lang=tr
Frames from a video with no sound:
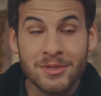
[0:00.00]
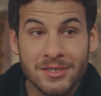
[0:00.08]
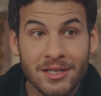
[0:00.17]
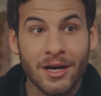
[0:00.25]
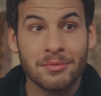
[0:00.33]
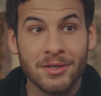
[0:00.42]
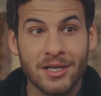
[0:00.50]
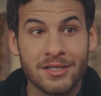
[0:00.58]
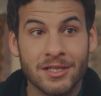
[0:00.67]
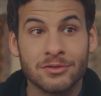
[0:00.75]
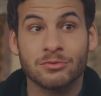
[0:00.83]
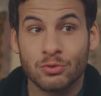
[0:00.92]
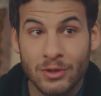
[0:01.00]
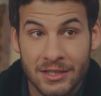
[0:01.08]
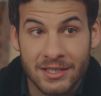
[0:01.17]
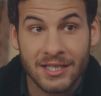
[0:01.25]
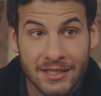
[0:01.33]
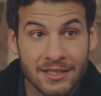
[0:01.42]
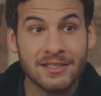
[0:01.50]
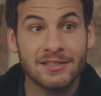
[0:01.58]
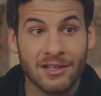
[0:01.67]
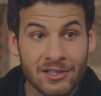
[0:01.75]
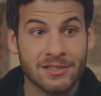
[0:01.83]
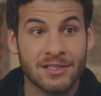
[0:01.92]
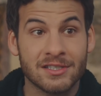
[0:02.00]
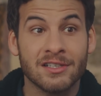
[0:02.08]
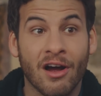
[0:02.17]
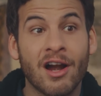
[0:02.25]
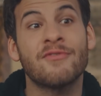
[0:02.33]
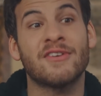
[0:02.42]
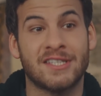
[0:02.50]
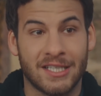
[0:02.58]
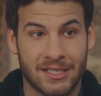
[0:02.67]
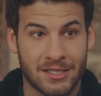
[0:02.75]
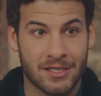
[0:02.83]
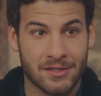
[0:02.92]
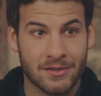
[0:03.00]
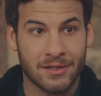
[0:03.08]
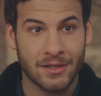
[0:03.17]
Mirza abiyi arayacağız. Güzelce teknesini hazırlasın. Halfeti'ye gideceğiz.